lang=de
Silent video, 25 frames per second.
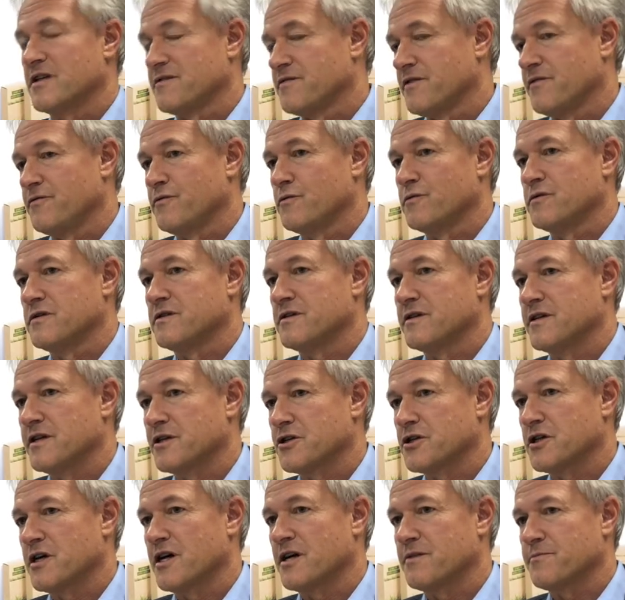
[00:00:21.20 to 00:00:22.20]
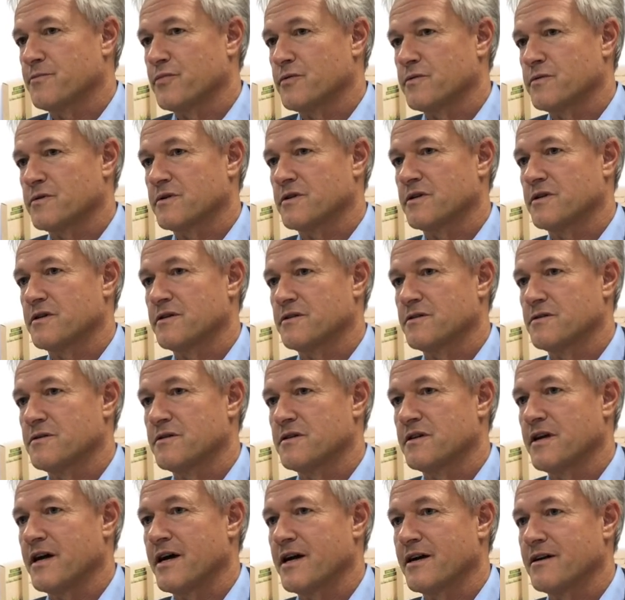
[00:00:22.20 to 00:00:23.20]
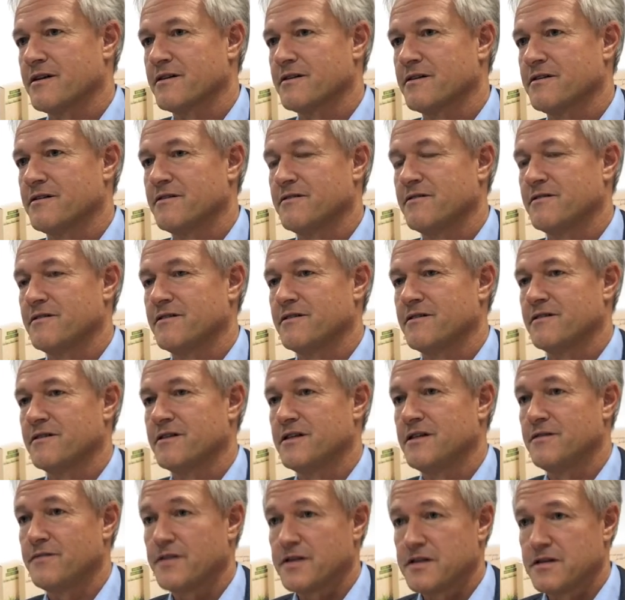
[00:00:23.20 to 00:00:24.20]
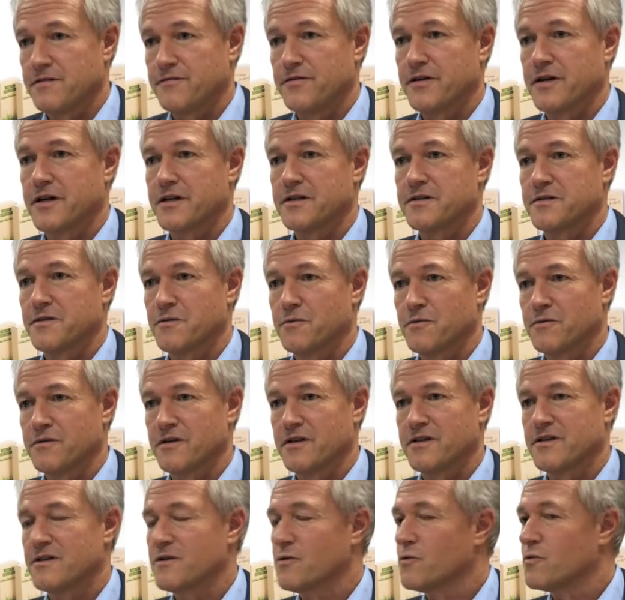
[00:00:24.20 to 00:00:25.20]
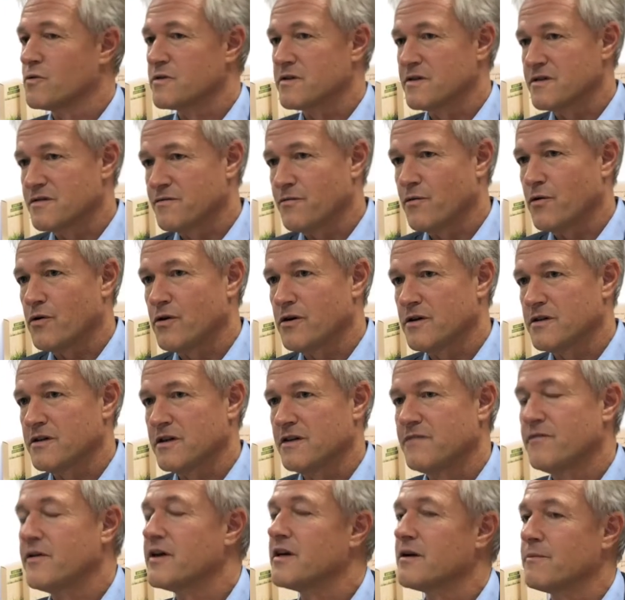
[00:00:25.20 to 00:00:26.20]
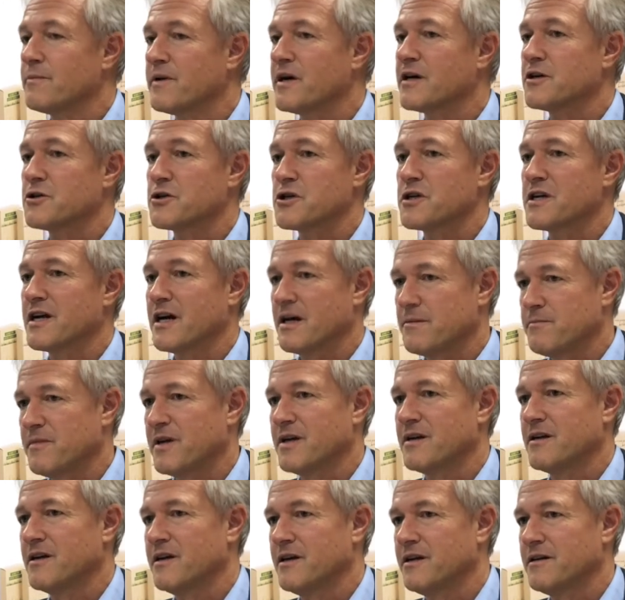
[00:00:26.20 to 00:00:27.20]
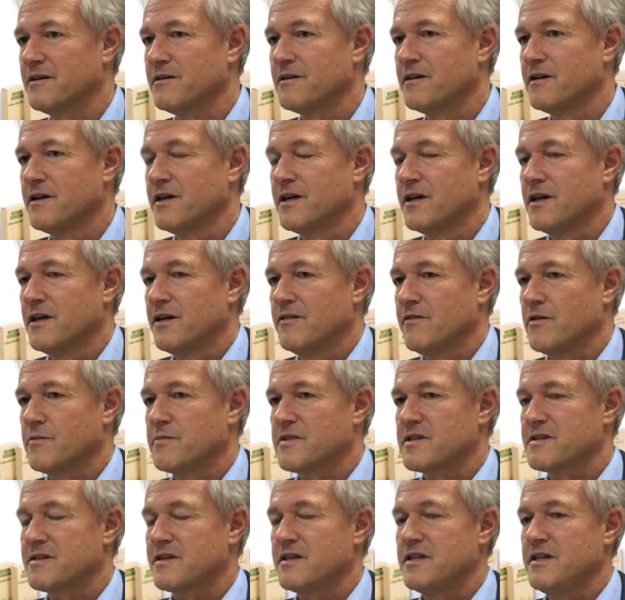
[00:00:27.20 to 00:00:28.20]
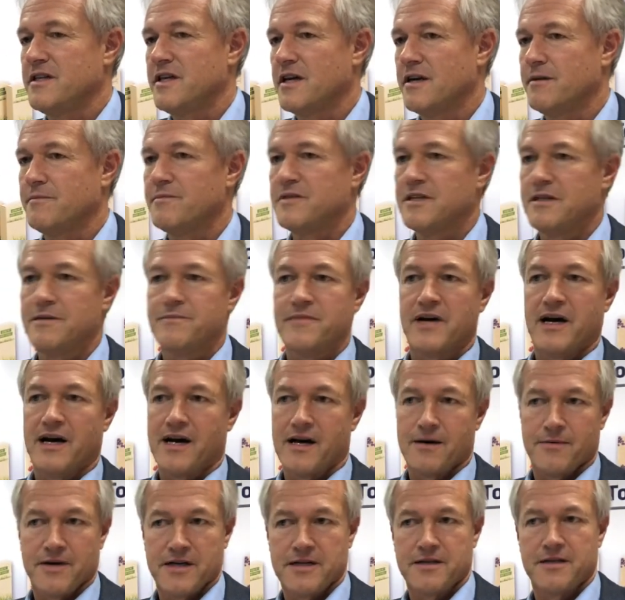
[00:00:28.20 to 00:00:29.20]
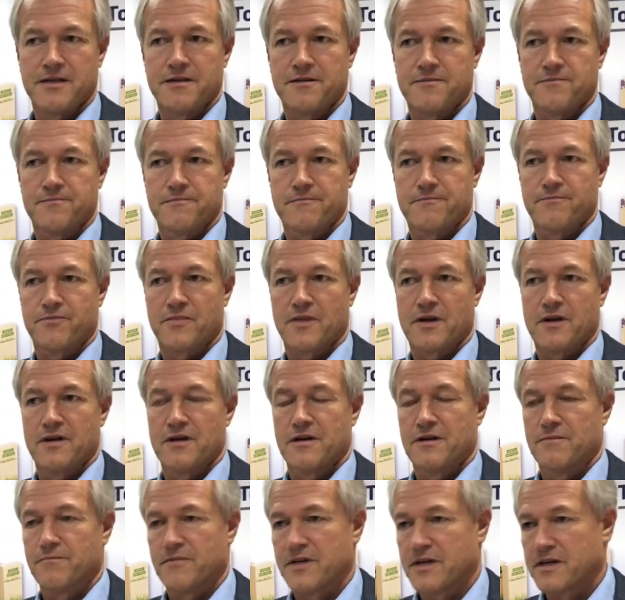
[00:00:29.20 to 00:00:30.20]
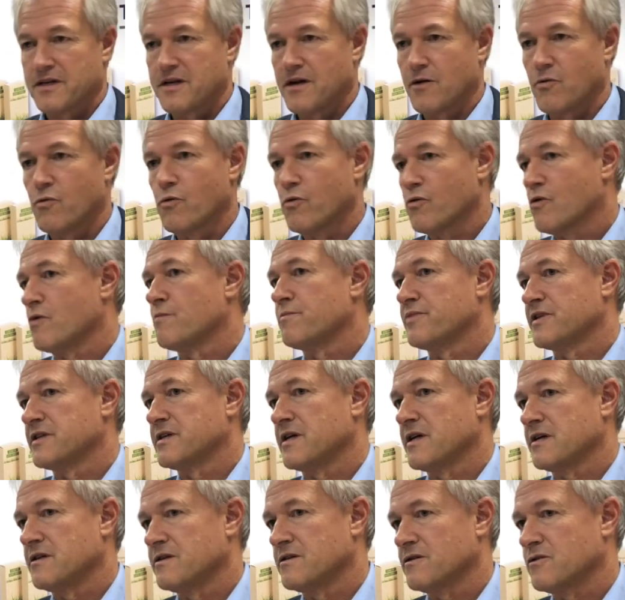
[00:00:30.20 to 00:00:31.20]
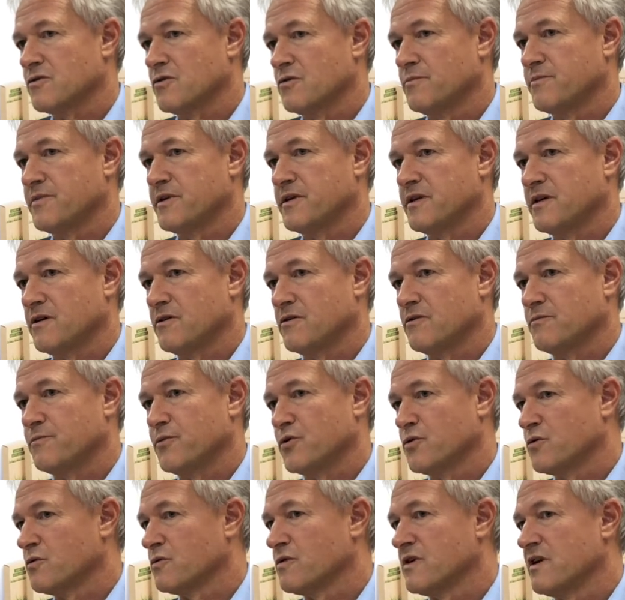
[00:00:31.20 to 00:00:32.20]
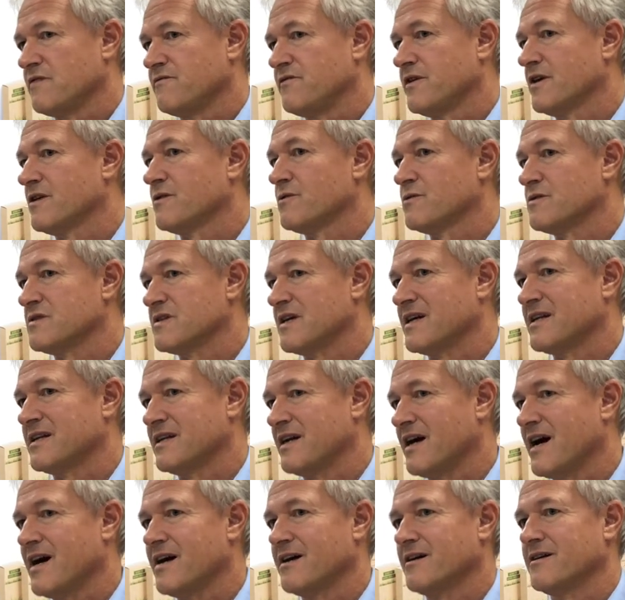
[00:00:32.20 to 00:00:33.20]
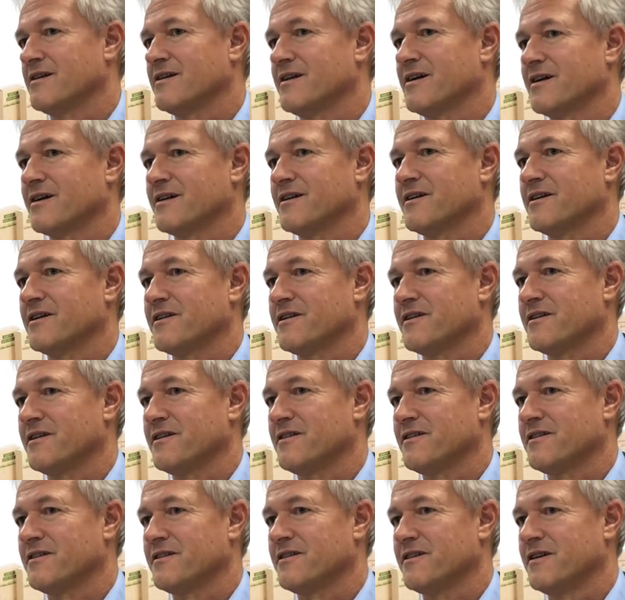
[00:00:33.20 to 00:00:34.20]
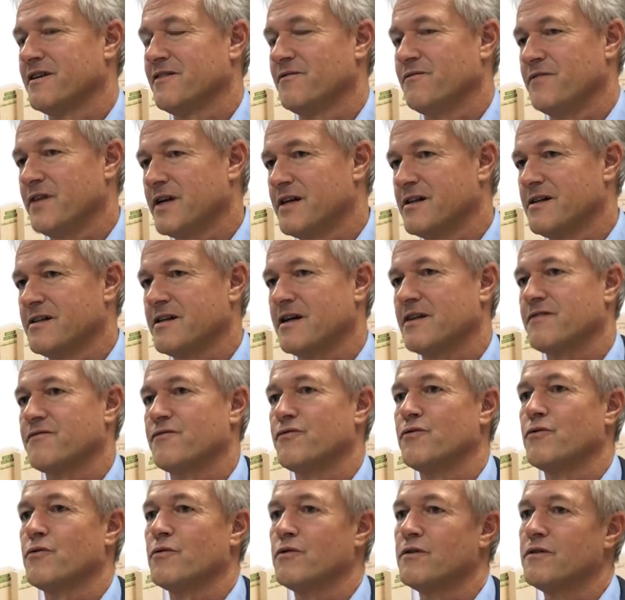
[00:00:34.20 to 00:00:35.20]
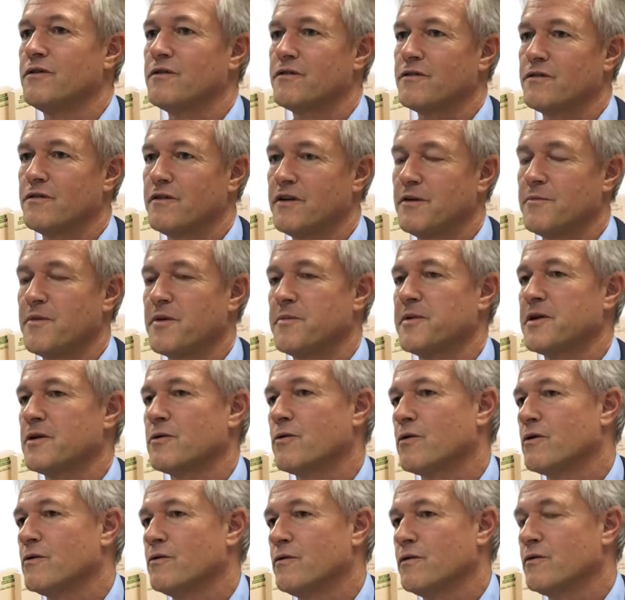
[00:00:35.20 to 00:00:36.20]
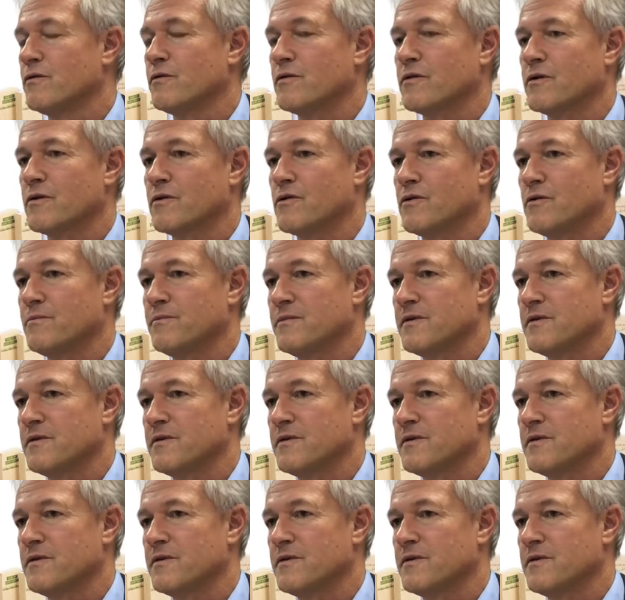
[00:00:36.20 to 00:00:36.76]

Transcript: war für uns der Startpunkt zu sagen, Diversifikation ist ein großes Wort, in welche Branchen kann man gehen. Wir haben das dann hier im Team erarbeitet mit einer hochkompetenten Truppe, die auch Produktentwicklung seit Jahren eigentlich entwickelt hat für uns und immer mit neuen Lösungen gekommen